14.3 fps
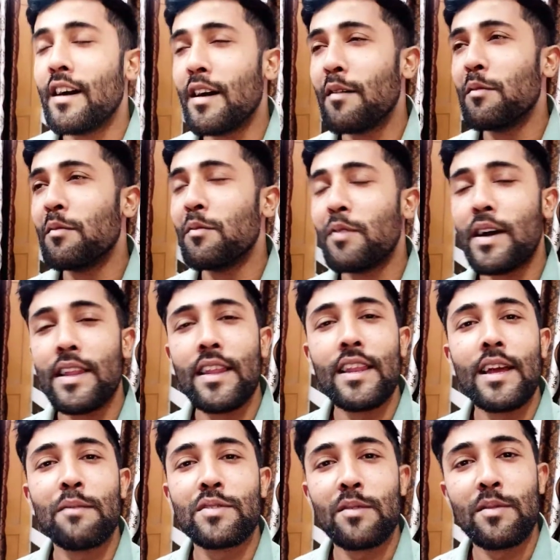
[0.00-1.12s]
अब फाइनली
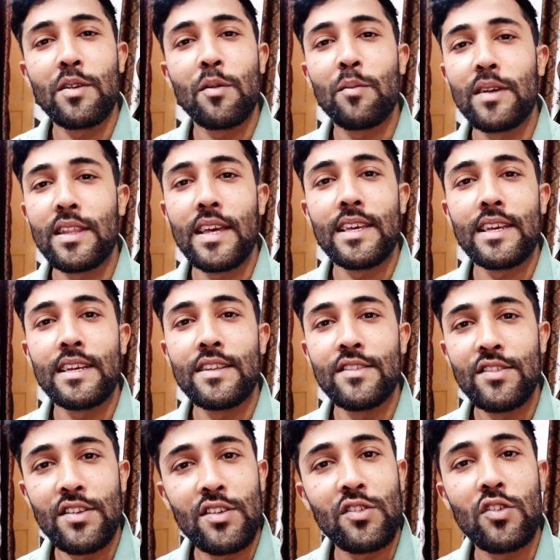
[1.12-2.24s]
आप सभी को पता ही है
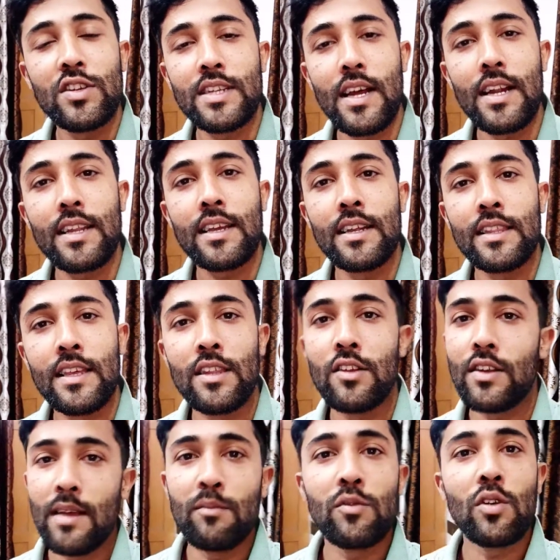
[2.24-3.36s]
जीरो से स्टार्ट करते तो
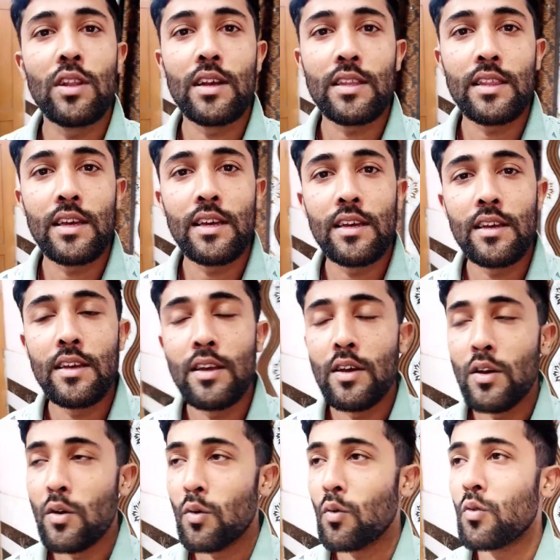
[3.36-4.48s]
टाइम तो लगता है
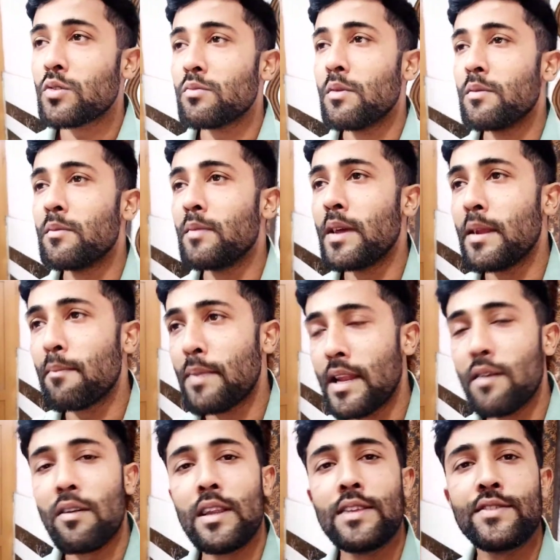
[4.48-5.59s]
उसमें भी मेरे
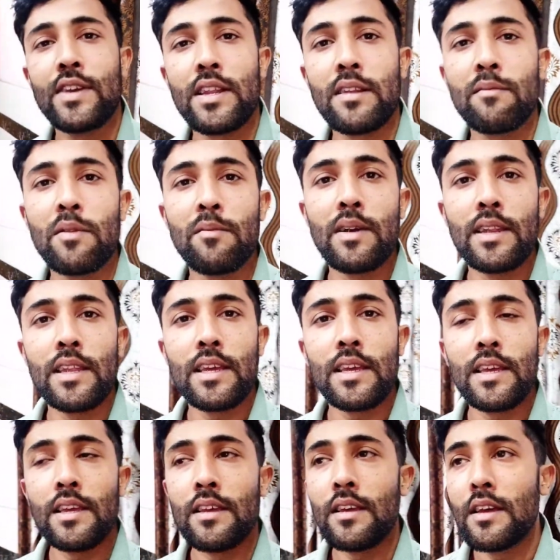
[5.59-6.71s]
पहले वाले चैनल में मैंने
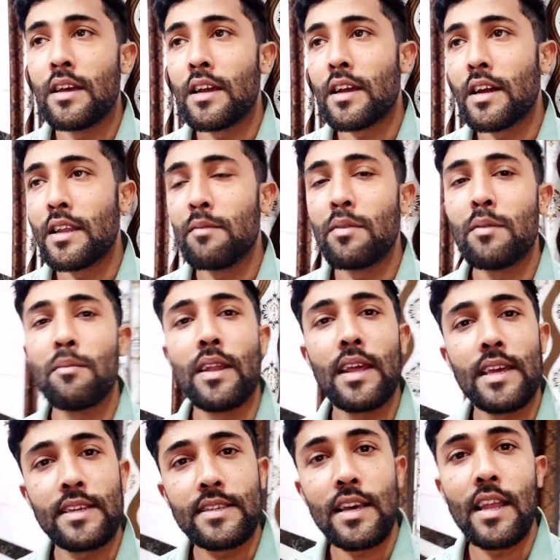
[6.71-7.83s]
करीबन मेरा
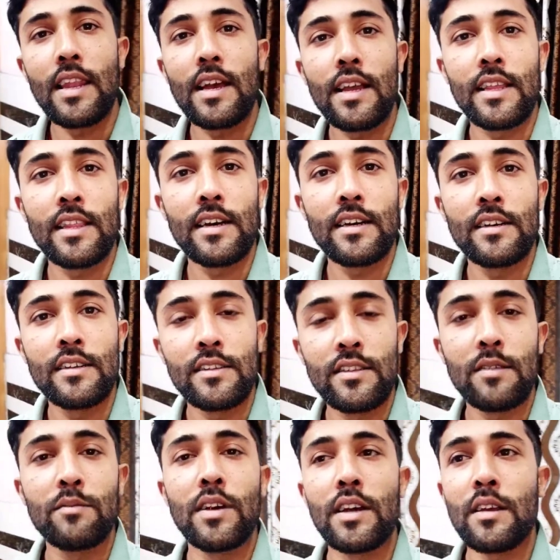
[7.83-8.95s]
एक साल लग गया था
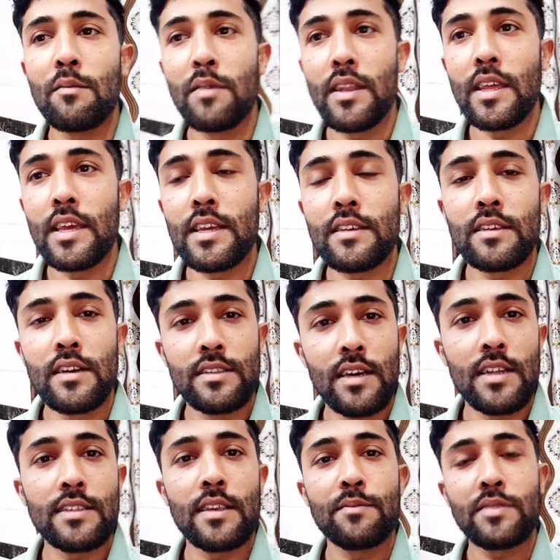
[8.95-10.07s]
जब जाके मेरे एक
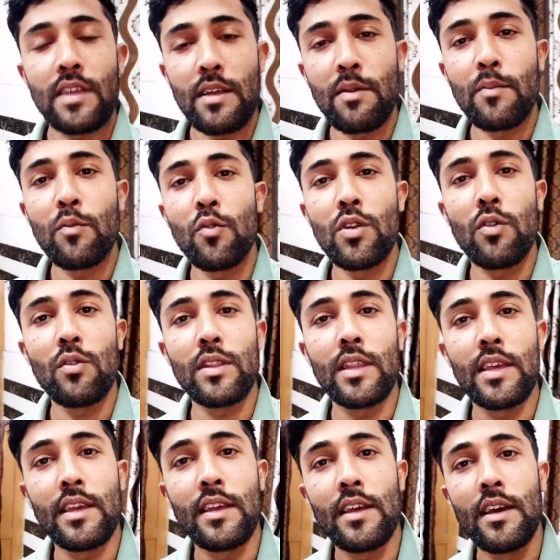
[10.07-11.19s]
हज़ार सब्सक्राइबर पूरे हुए
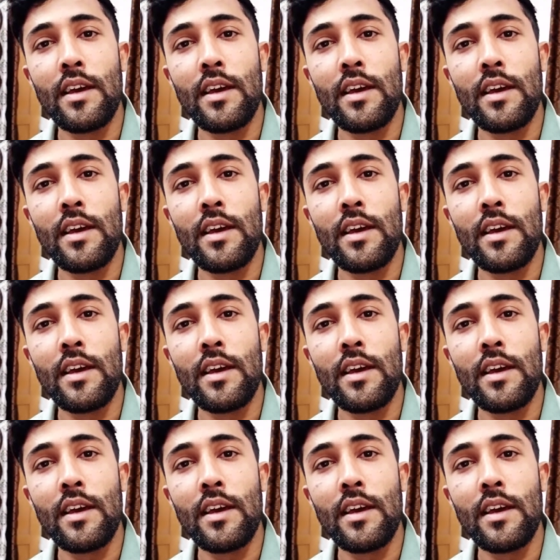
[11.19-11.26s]
थे